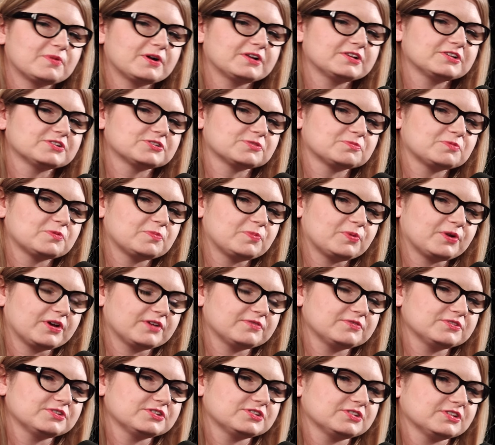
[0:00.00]
mali, żeby
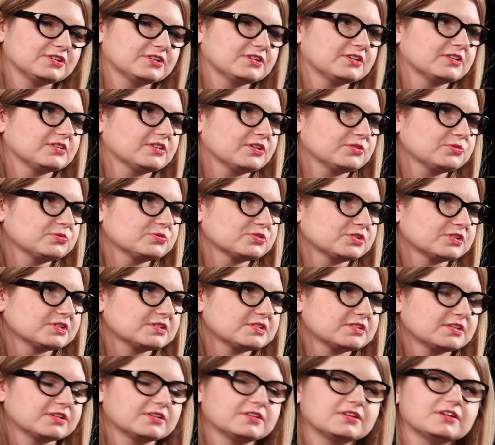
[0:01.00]
pojawić się na dużej
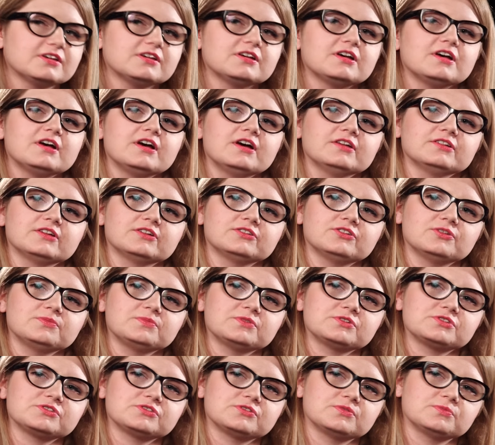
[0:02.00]
scenie,
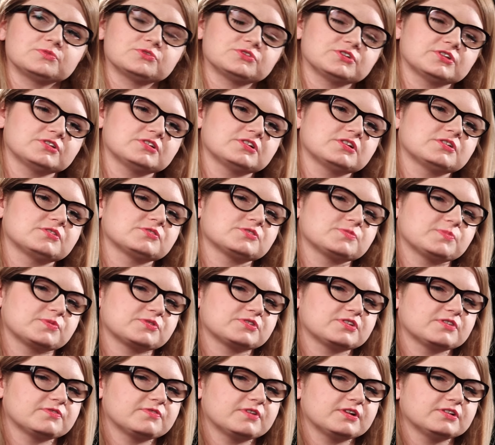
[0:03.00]
natomiast są już na tyle
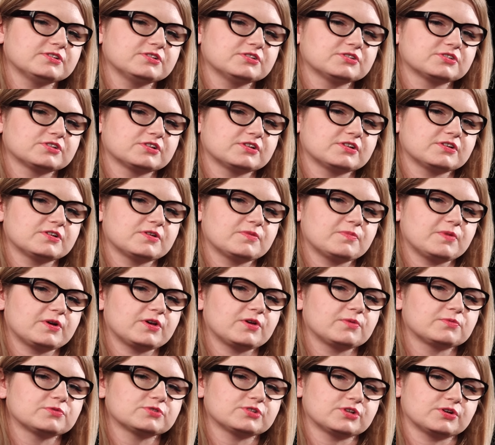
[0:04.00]
rozpoznawalni, że
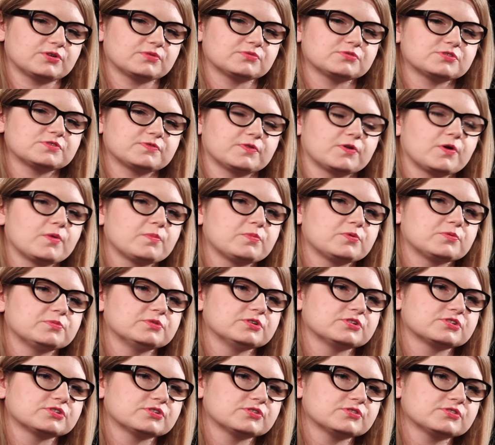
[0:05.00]
mają już jakąś swoją
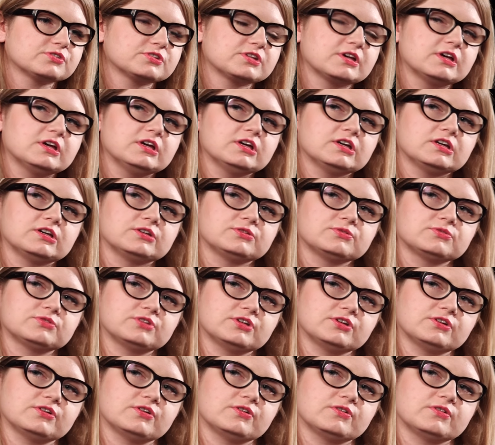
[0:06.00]
publiczność. I
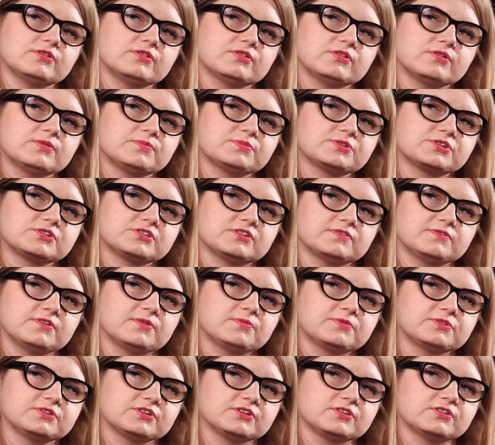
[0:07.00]
tutaj
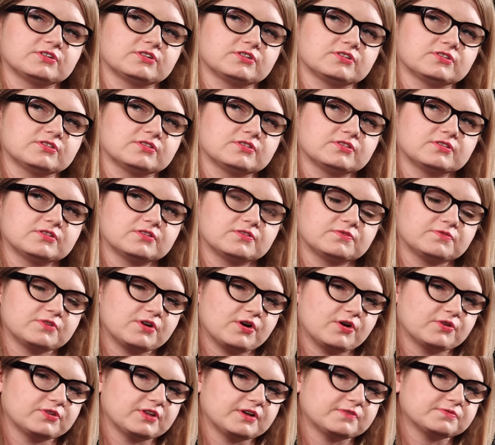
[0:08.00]
przedstawiamy tych
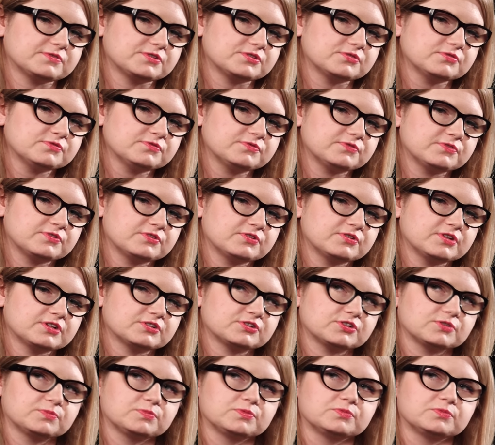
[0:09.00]
wykonawców naszej